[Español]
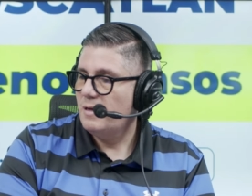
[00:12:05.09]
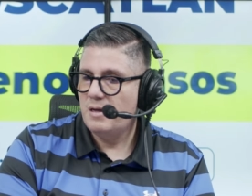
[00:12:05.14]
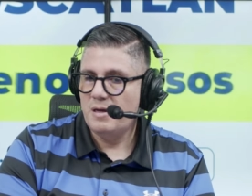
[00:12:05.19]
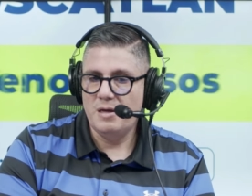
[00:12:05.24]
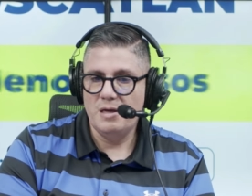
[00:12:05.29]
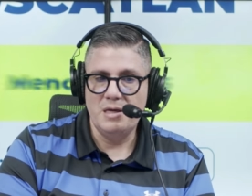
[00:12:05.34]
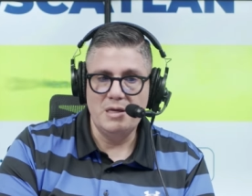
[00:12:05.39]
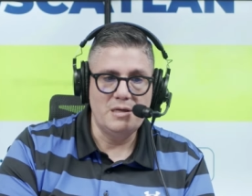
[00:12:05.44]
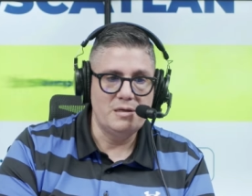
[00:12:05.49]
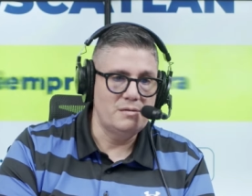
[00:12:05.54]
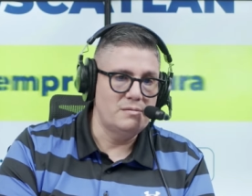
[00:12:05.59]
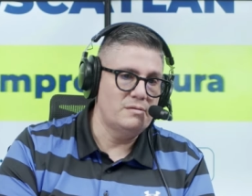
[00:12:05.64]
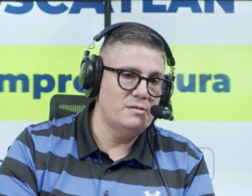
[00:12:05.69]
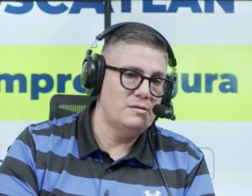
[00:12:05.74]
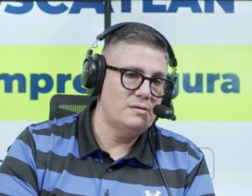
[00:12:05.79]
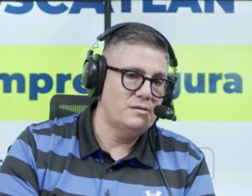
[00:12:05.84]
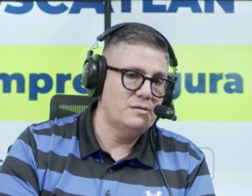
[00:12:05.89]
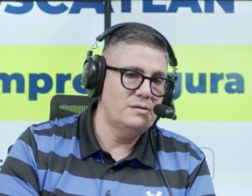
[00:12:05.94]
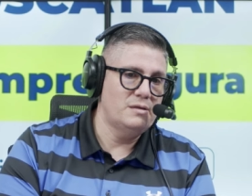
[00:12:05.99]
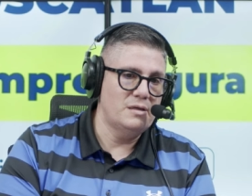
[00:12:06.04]
Y
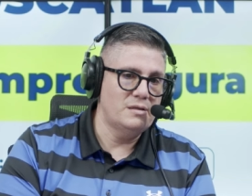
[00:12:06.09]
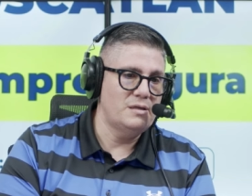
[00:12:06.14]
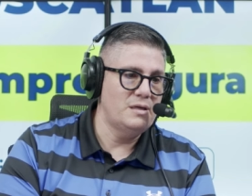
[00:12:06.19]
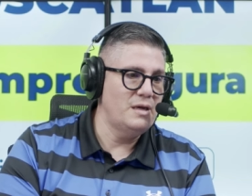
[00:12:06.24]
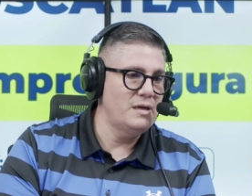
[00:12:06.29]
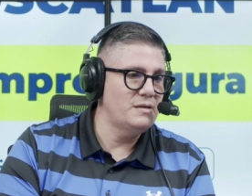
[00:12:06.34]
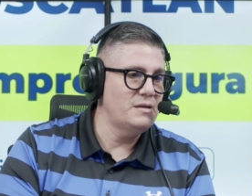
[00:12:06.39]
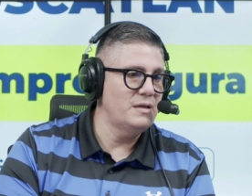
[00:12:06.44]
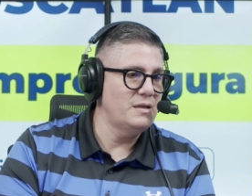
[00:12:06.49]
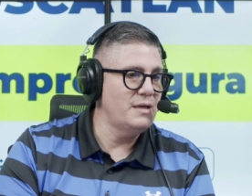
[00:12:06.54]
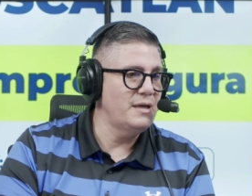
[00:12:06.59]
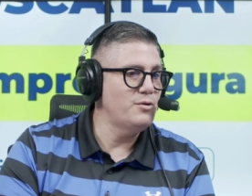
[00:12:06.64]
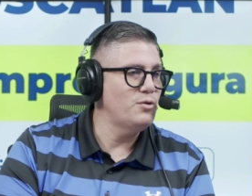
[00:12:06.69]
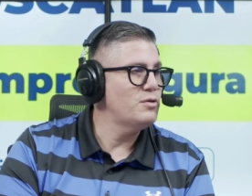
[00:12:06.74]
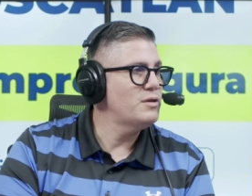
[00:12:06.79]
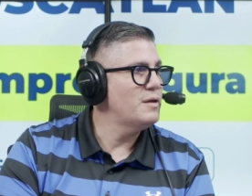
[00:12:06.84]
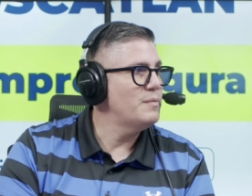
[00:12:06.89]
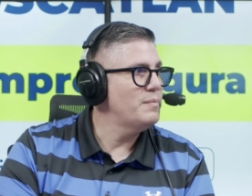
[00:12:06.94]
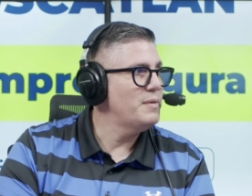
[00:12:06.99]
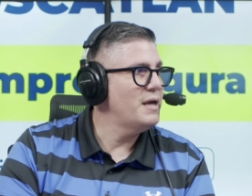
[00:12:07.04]
se sigue
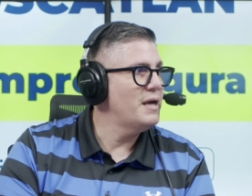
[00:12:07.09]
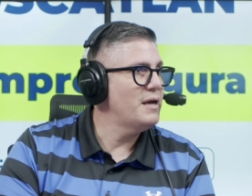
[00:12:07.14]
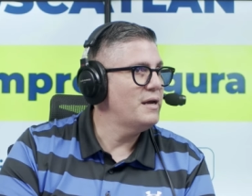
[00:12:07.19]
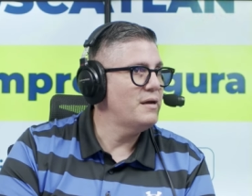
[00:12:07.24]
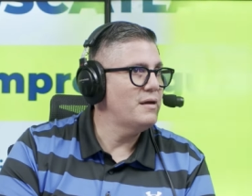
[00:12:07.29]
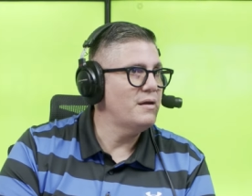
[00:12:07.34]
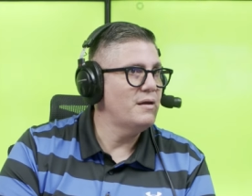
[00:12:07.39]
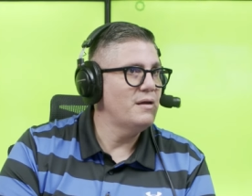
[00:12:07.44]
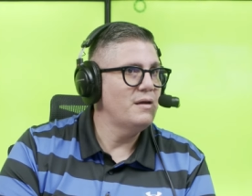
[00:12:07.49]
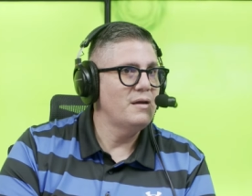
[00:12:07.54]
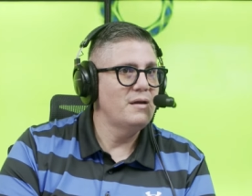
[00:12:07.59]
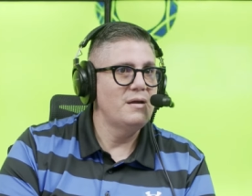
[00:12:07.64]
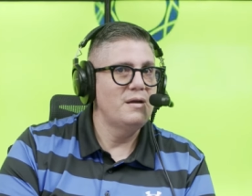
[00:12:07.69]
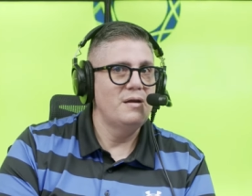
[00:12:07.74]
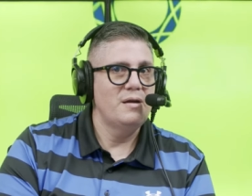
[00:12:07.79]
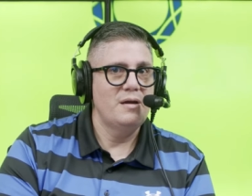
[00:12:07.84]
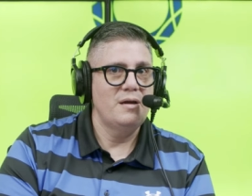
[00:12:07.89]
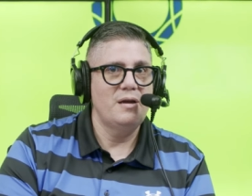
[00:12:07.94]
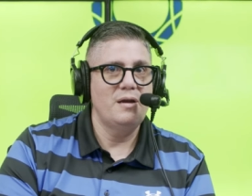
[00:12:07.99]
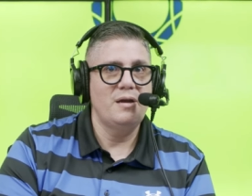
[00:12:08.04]
sintiendo también
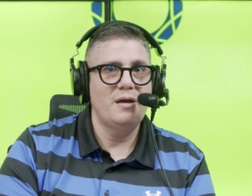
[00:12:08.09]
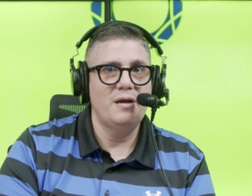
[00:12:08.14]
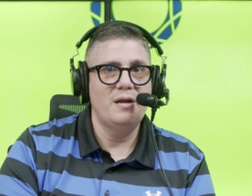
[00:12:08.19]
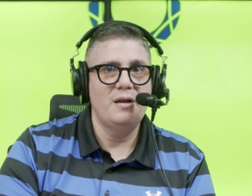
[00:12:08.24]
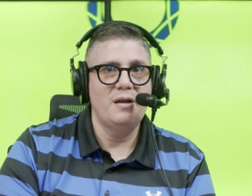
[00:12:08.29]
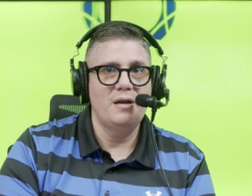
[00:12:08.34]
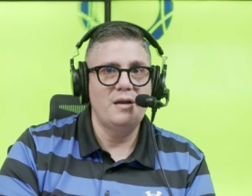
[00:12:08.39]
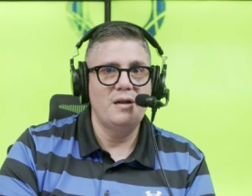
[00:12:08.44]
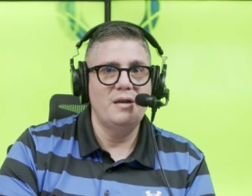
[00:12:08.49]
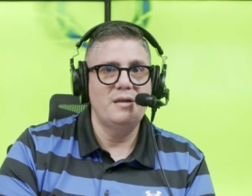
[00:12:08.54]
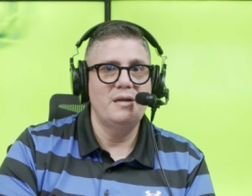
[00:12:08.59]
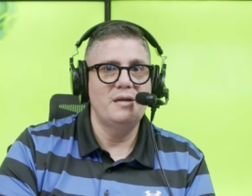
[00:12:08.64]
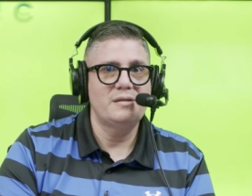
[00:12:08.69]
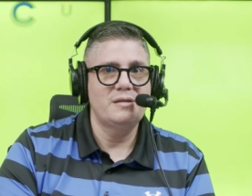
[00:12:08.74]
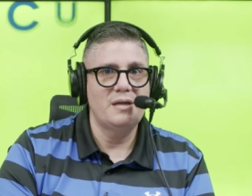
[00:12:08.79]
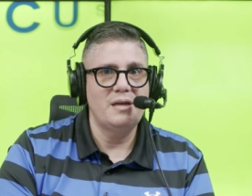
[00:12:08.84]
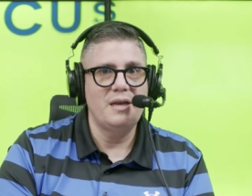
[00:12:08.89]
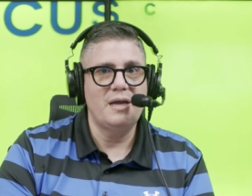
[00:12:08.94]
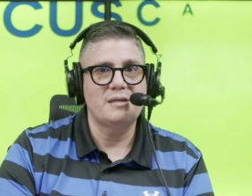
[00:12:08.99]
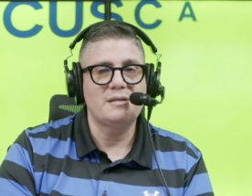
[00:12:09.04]
el,
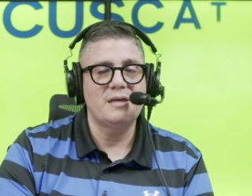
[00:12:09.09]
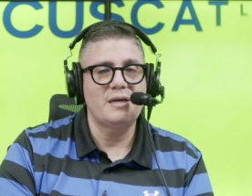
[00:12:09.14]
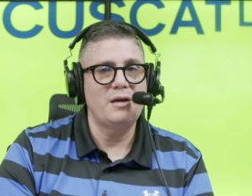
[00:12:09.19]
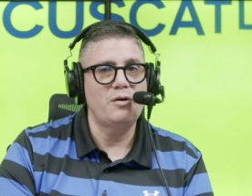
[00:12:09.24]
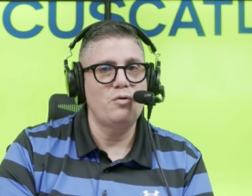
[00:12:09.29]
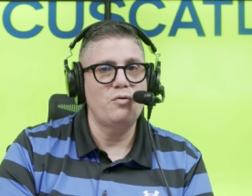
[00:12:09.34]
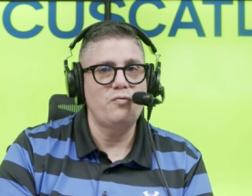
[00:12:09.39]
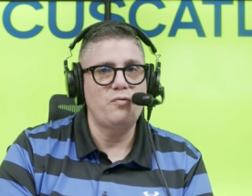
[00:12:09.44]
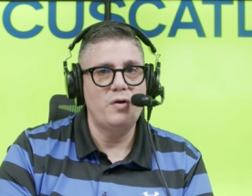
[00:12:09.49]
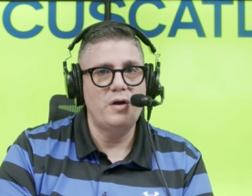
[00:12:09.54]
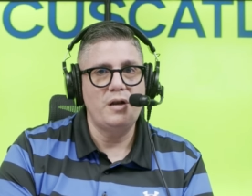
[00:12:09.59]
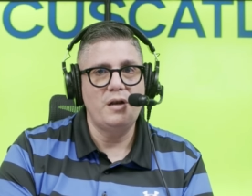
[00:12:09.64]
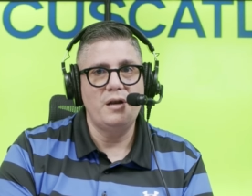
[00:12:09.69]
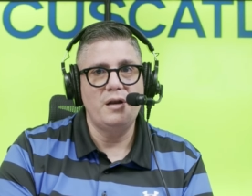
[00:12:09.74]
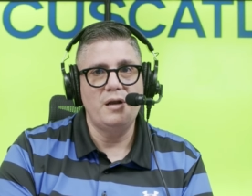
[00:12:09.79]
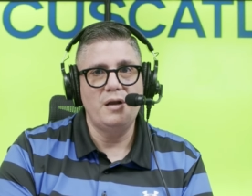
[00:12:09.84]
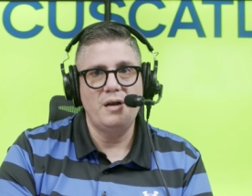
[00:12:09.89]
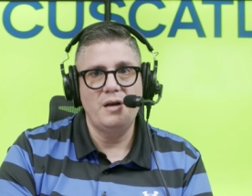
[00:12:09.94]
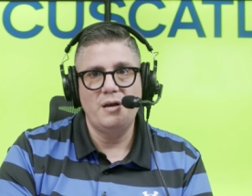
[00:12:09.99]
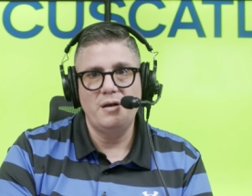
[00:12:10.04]
desenlace que no fue
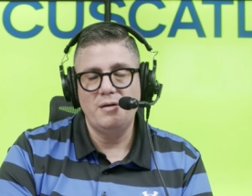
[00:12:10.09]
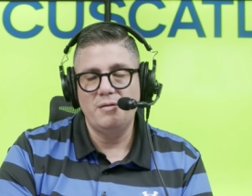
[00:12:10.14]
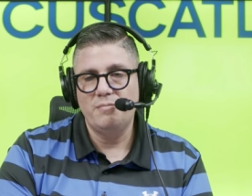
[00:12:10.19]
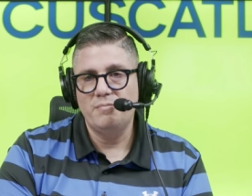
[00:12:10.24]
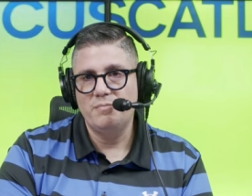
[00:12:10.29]
el, el,